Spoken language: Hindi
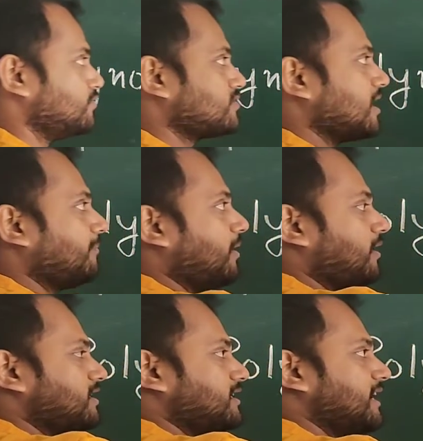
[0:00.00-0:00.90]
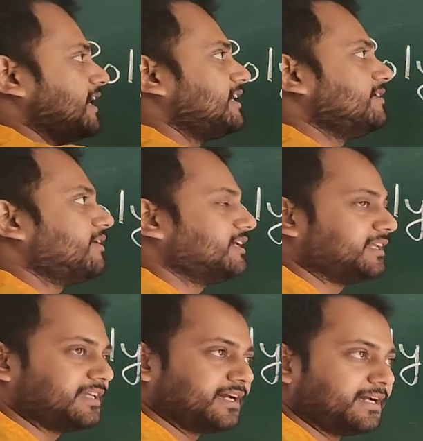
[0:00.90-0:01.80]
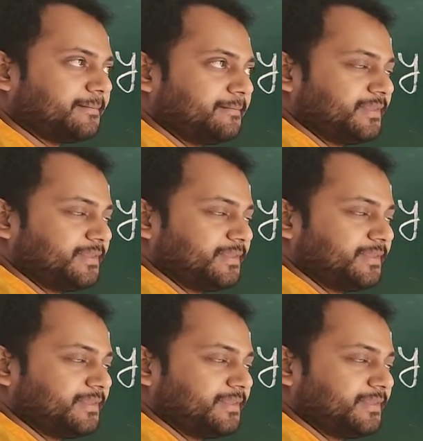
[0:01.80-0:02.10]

उसका पावर जो नेगेटिव आ जाता है